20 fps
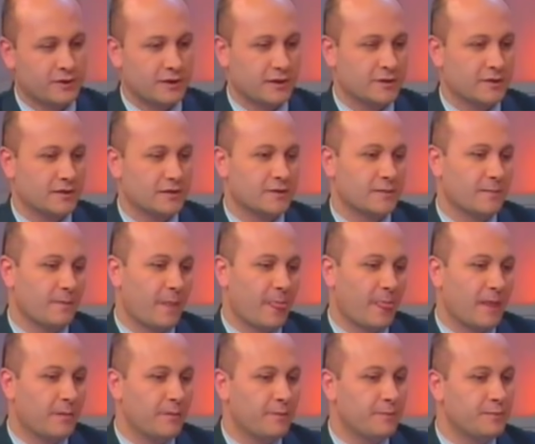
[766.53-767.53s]
yapalım isterseniz.
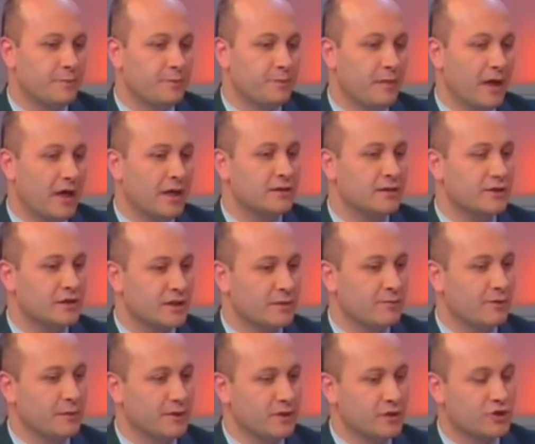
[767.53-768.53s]
Hı hı. Ben
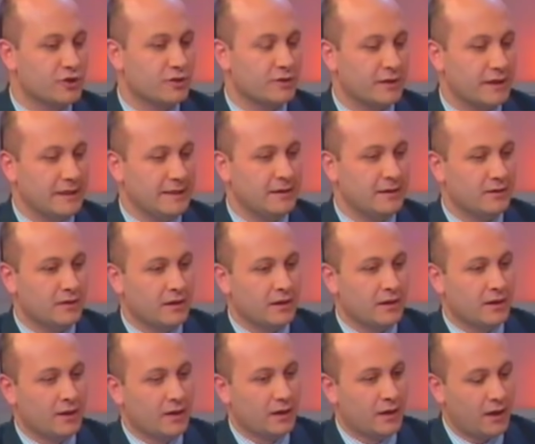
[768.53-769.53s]
kitabımın içinde
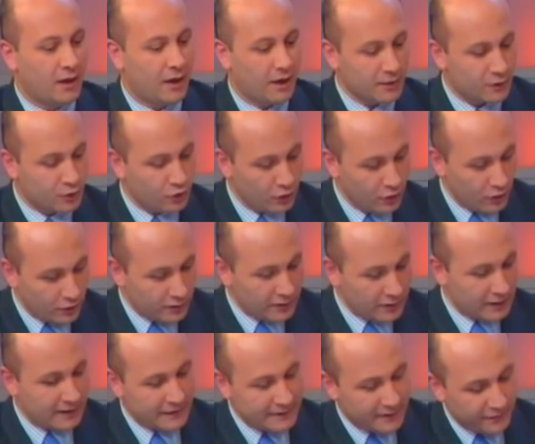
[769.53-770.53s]

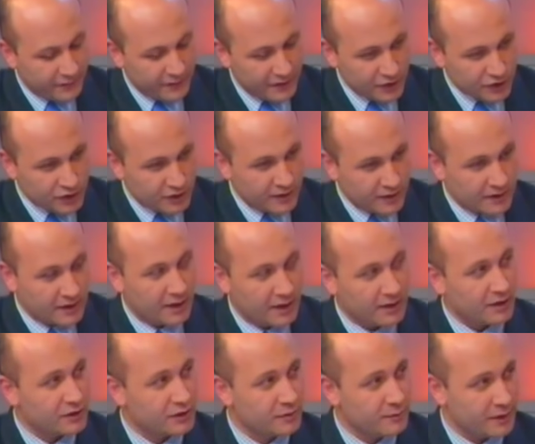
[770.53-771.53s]
arkeologlarla definecileri
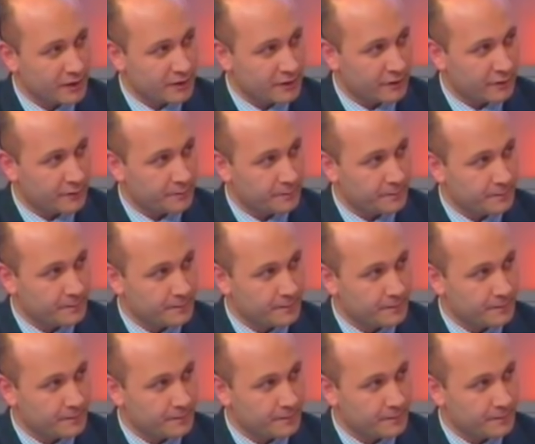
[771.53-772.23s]
kaynaştırmak istedim.